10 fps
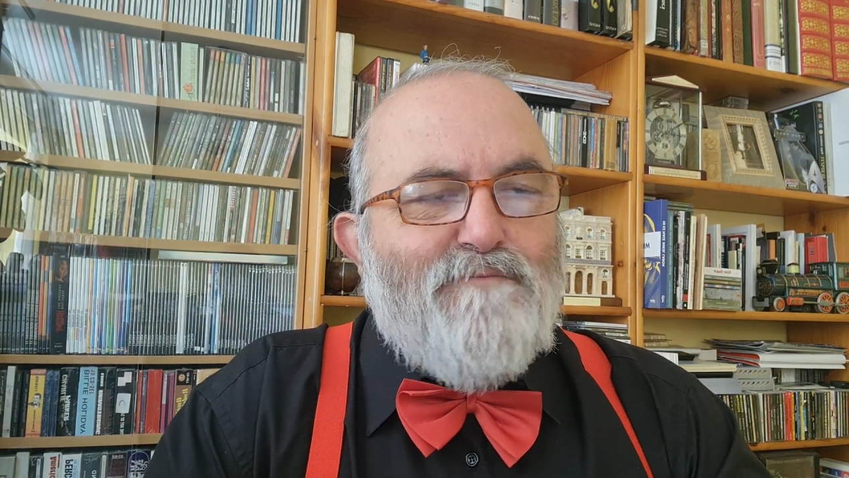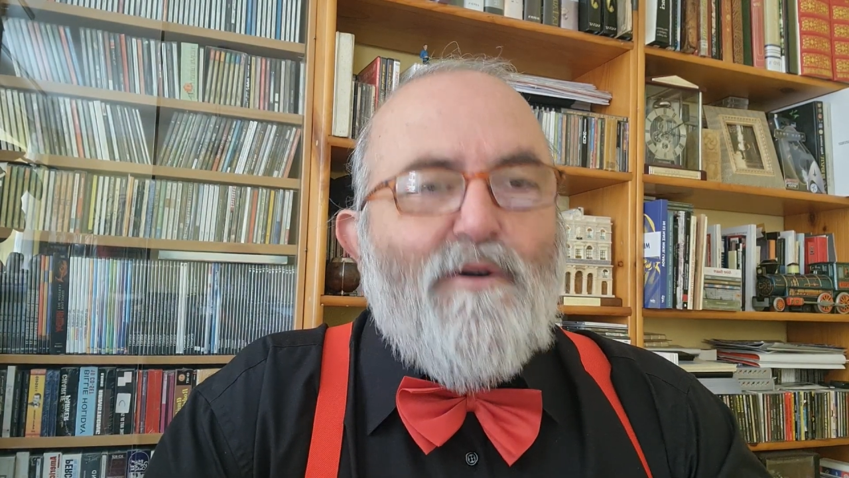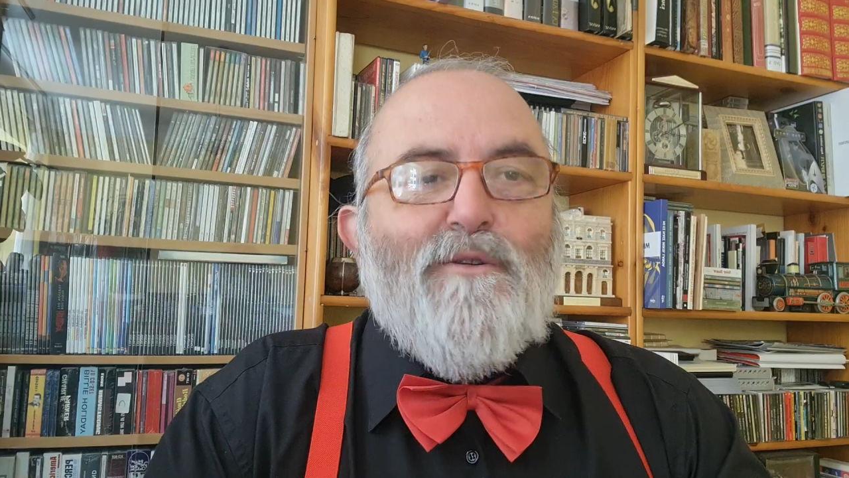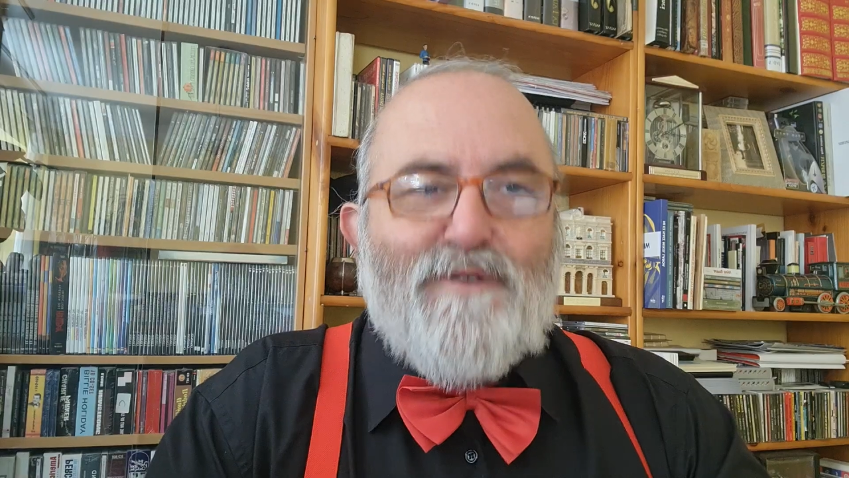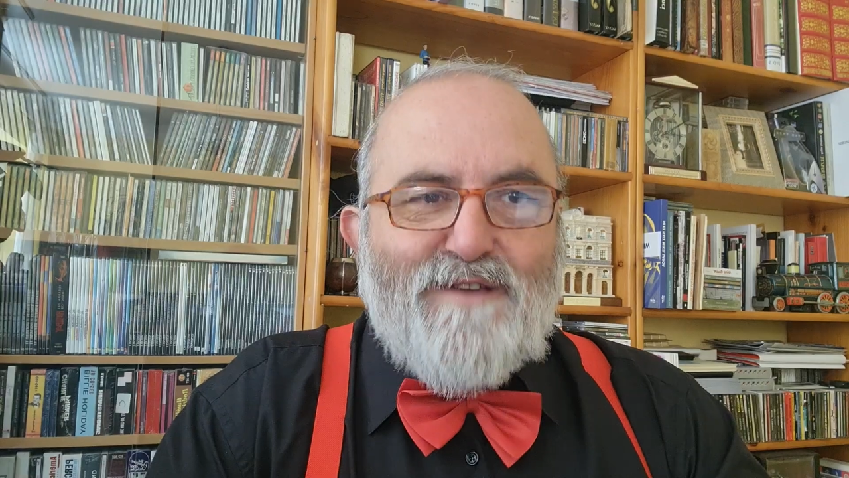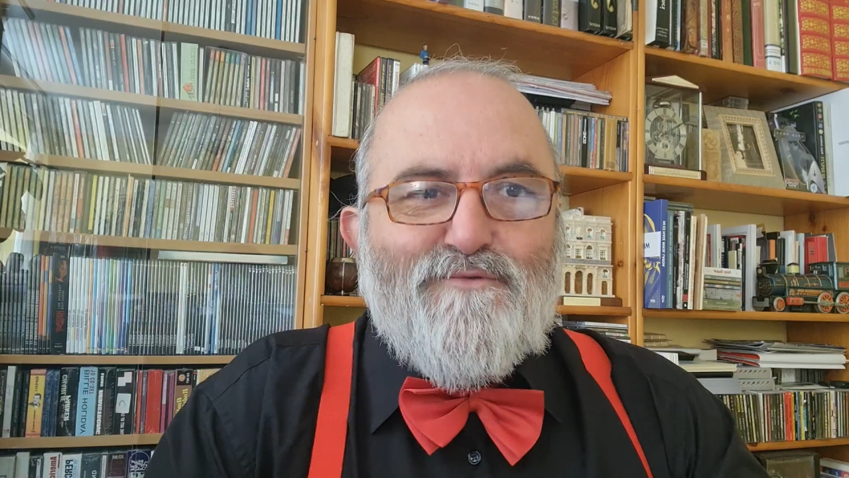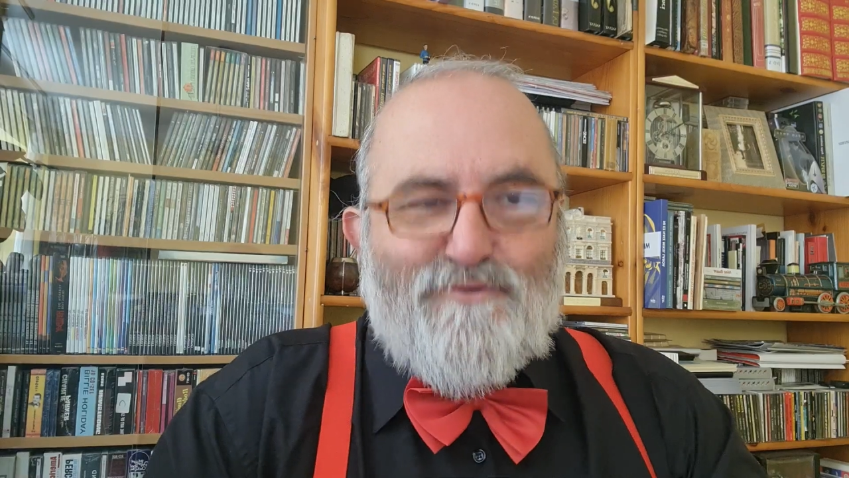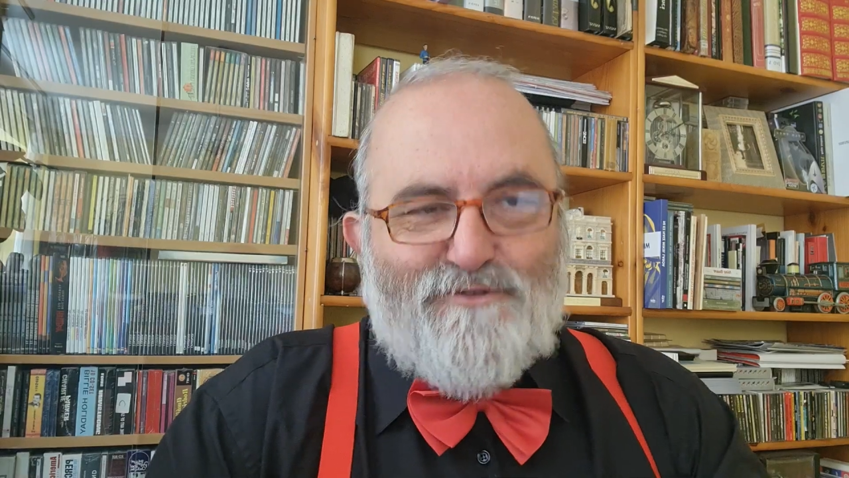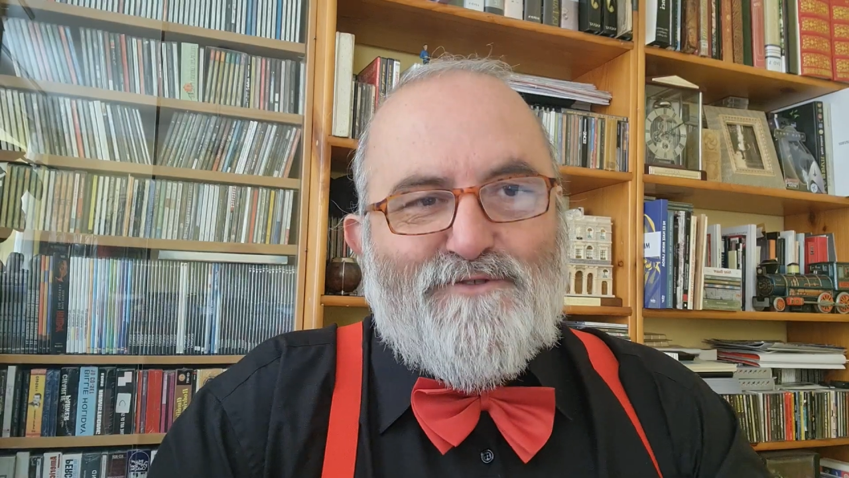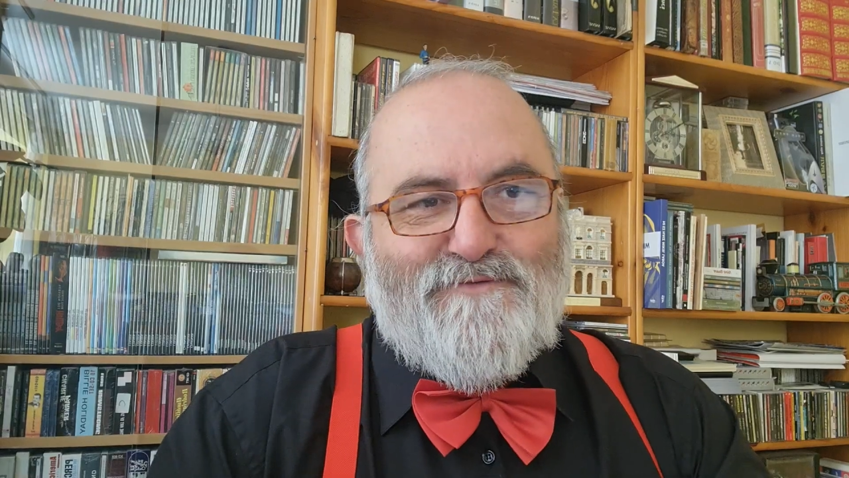Pobre
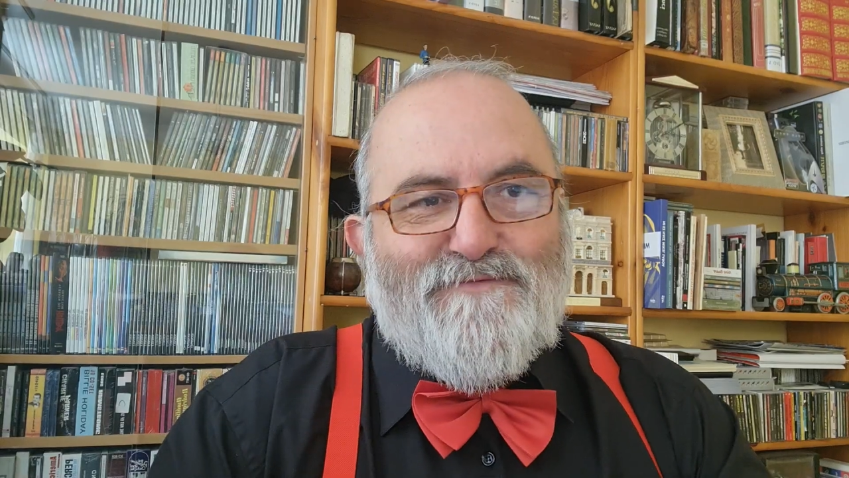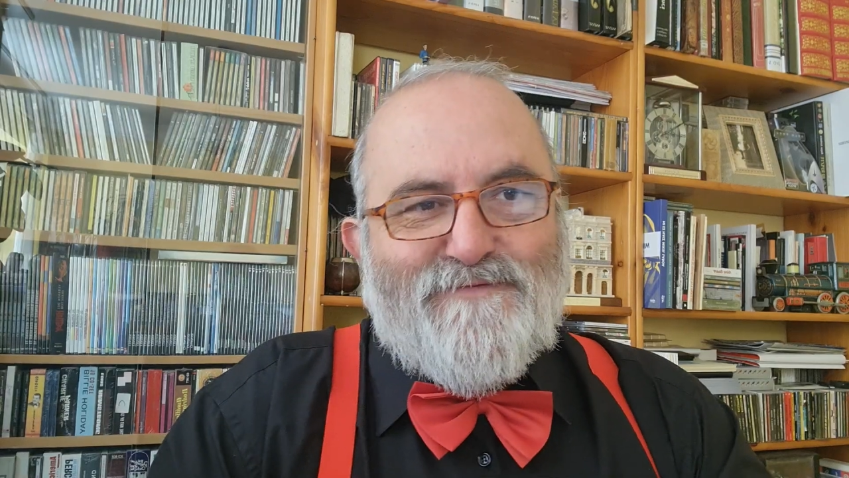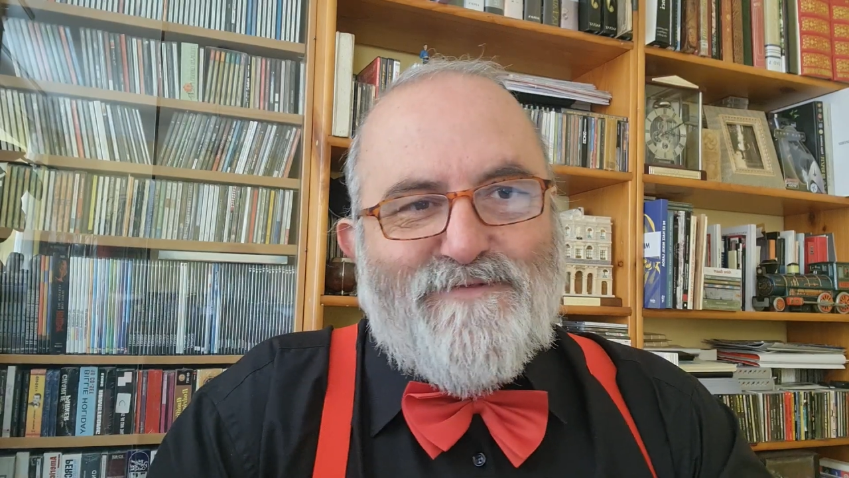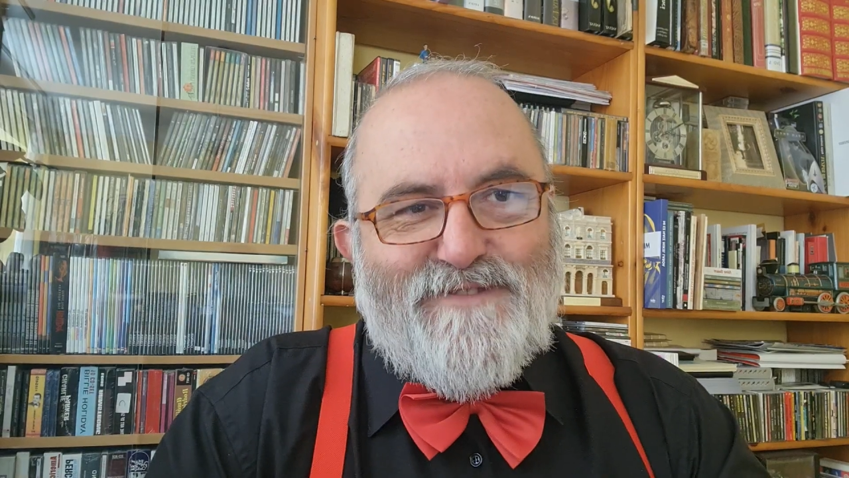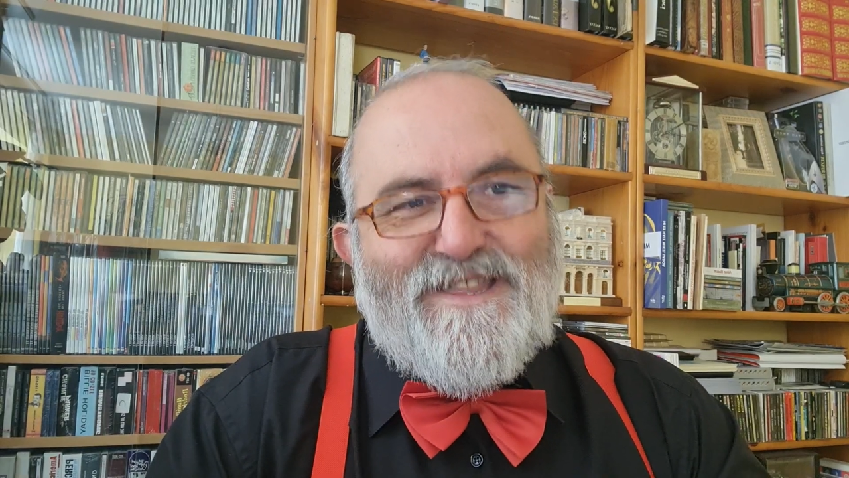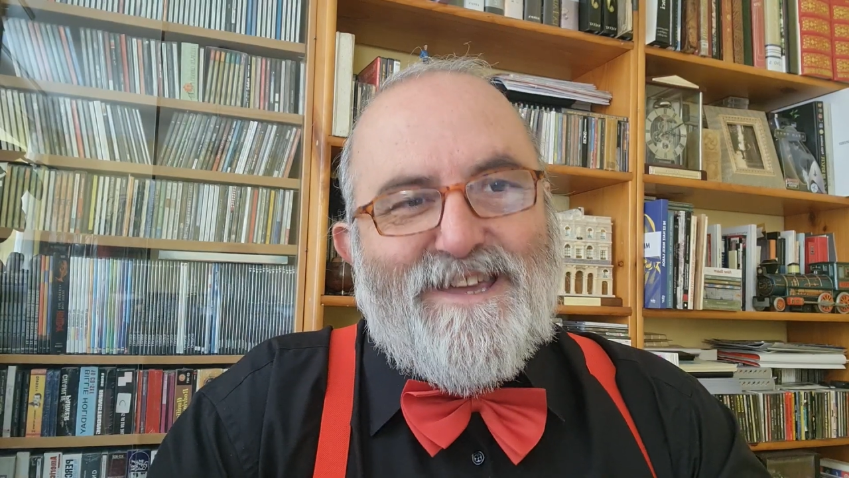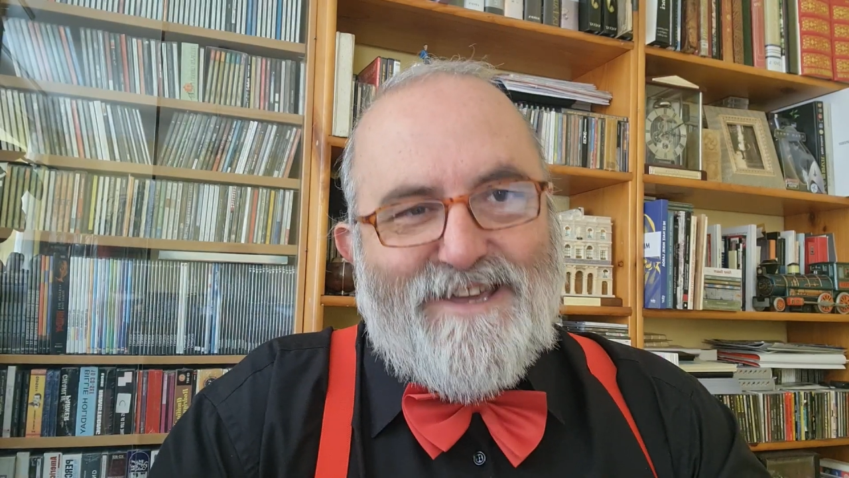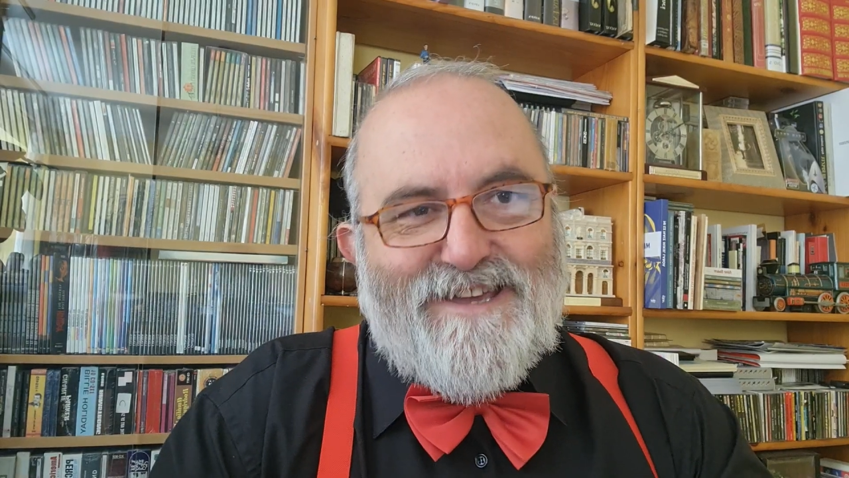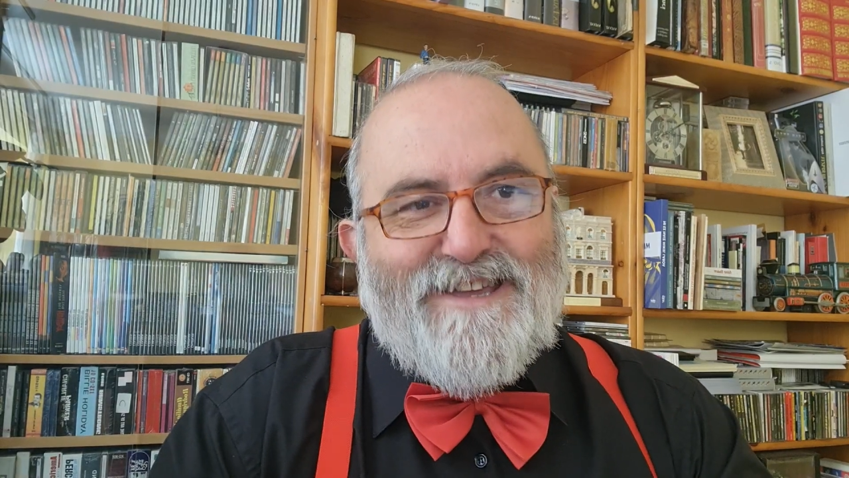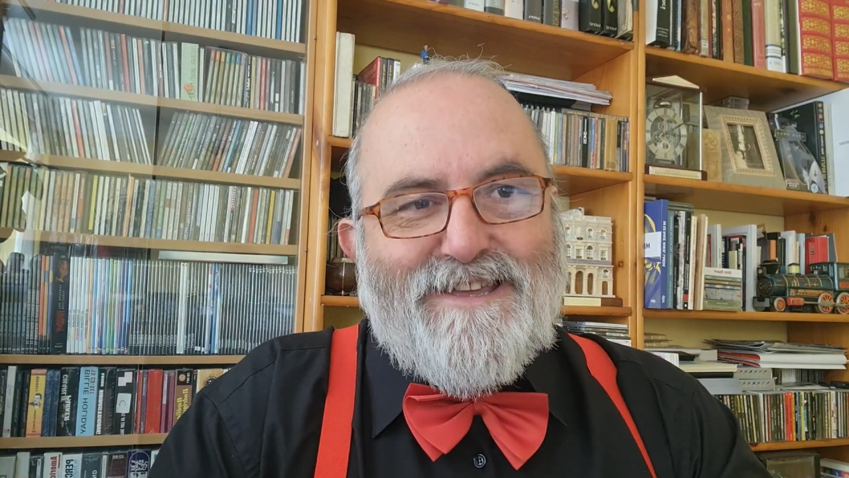burro
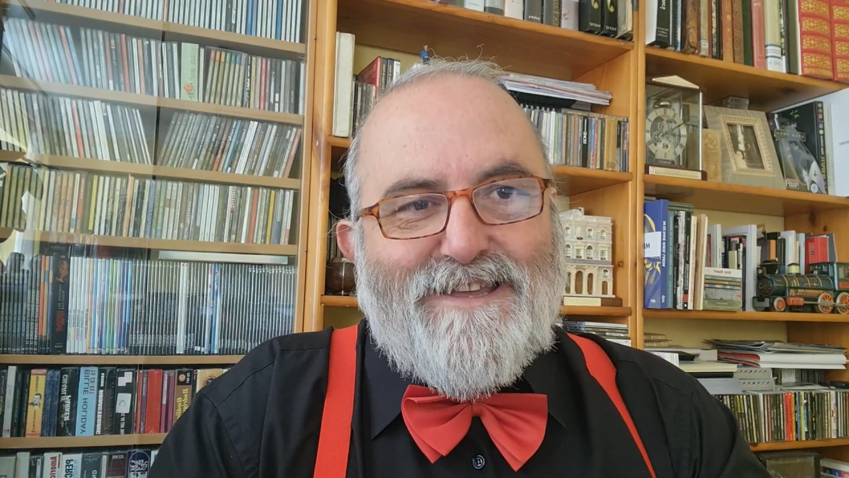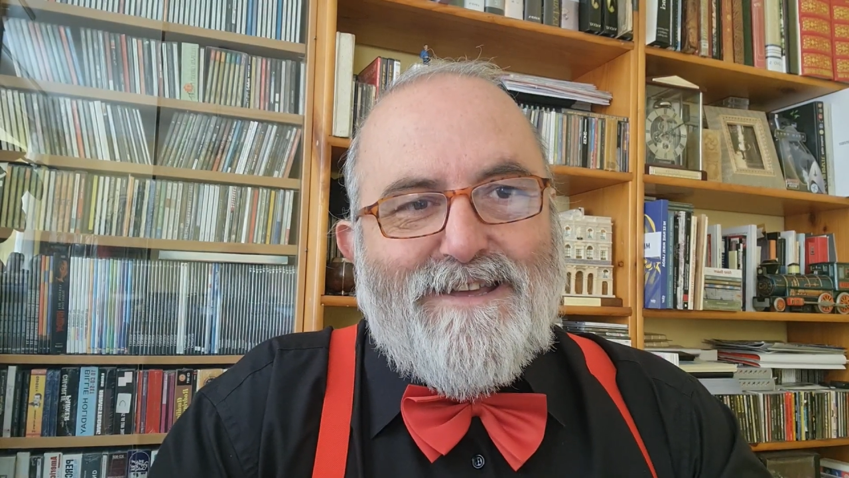de